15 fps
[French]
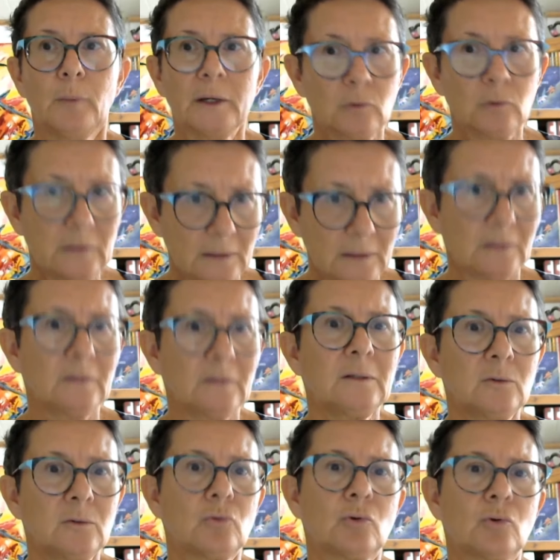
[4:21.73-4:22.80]
parce que cette
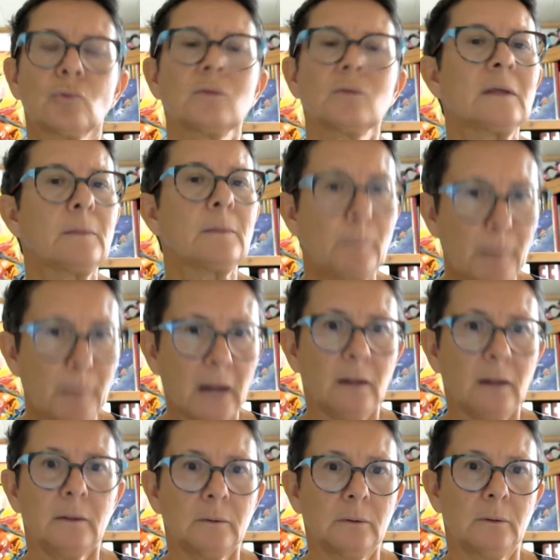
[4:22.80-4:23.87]
institution, c'est
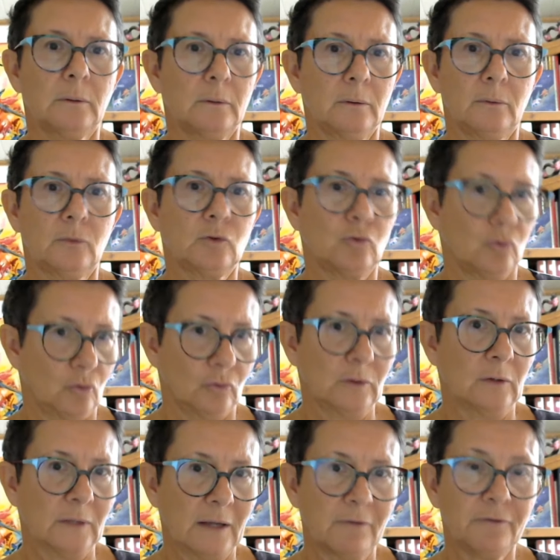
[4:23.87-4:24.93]
pas euh, ce
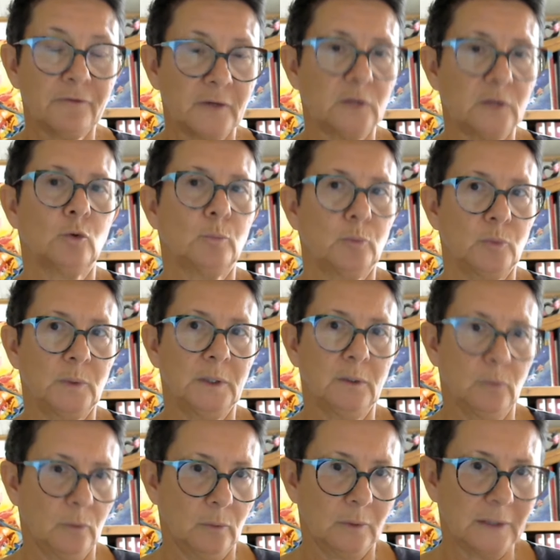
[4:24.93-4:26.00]
qu'on en a fait
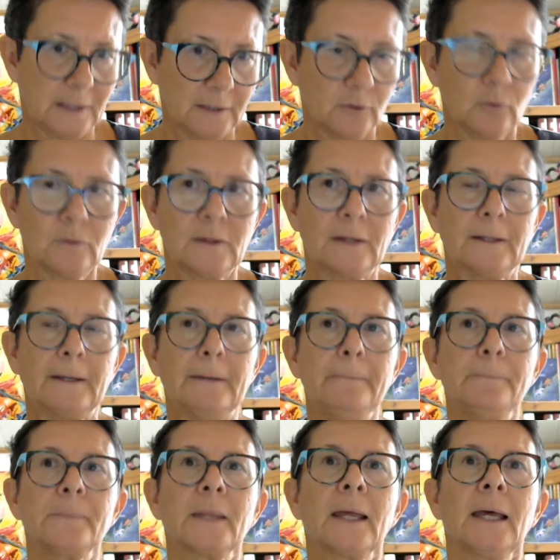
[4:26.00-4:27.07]
depuis euh, quelques
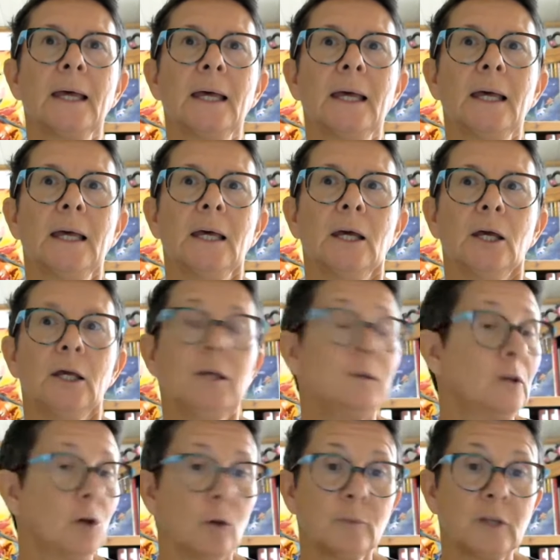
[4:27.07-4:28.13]
années. Et
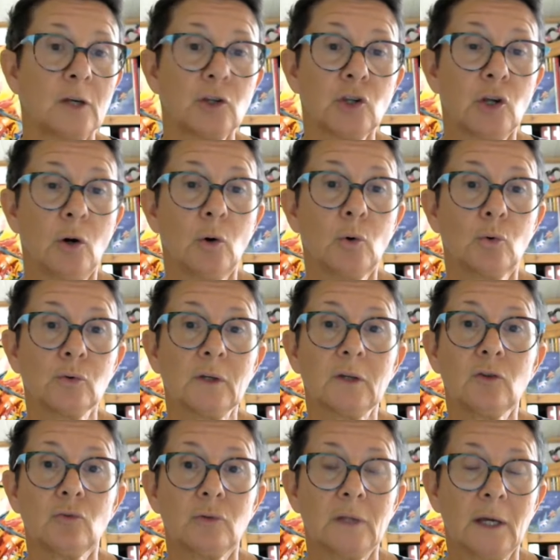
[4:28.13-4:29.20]
c'est comme ça que j'ai
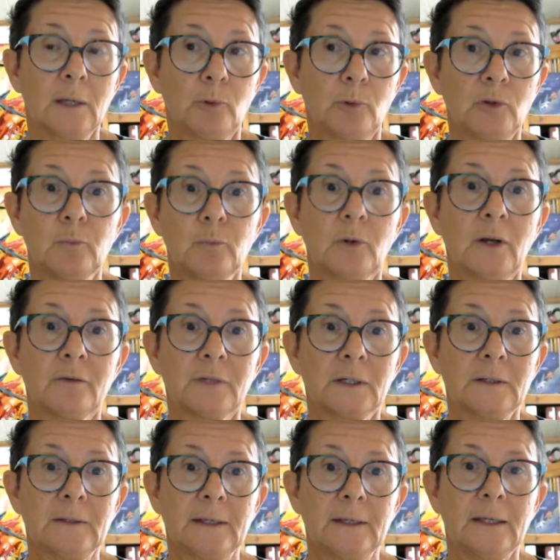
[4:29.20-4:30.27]
rencontré Sonia et Police pour la
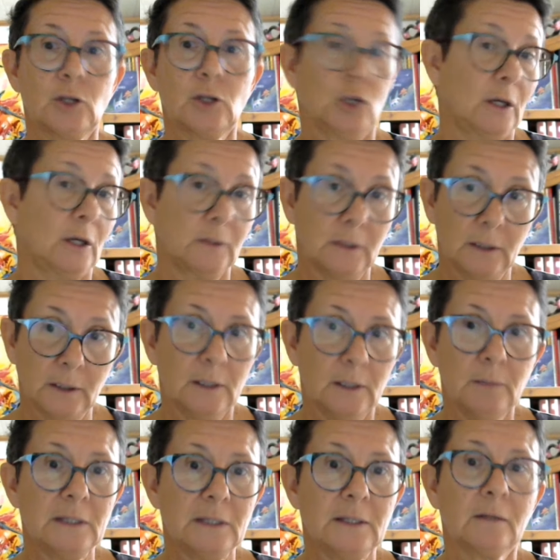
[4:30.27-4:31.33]
vérité et j'ai adhéré
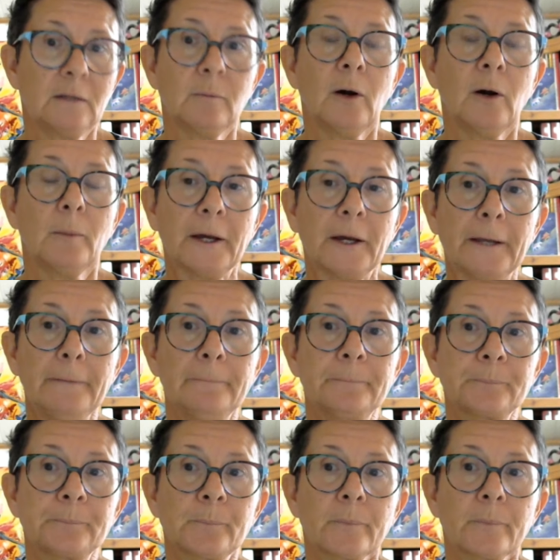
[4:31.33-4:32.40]
immédiatement après.
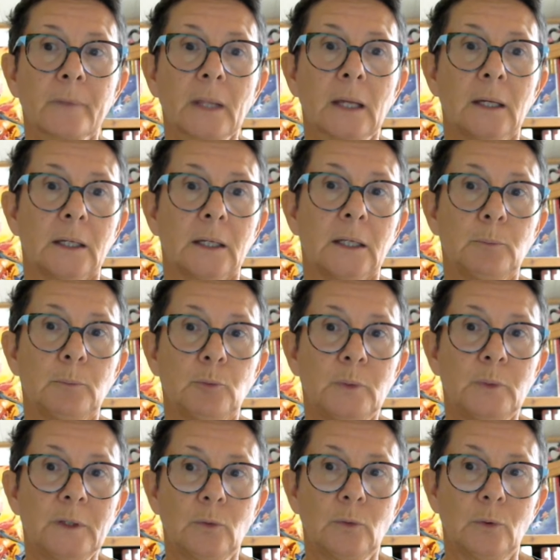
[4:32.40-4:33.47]
Et
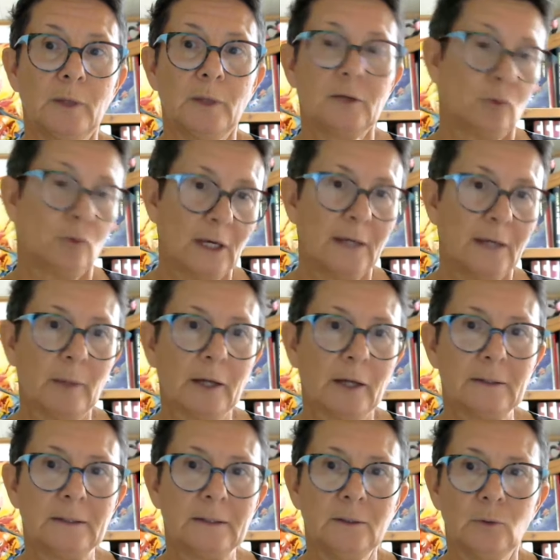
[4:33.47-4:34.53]
puis euh, bah, Sonia est
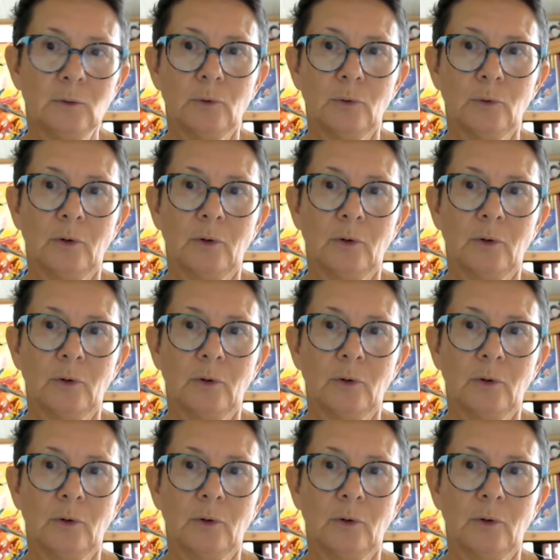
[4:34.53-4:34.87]
partie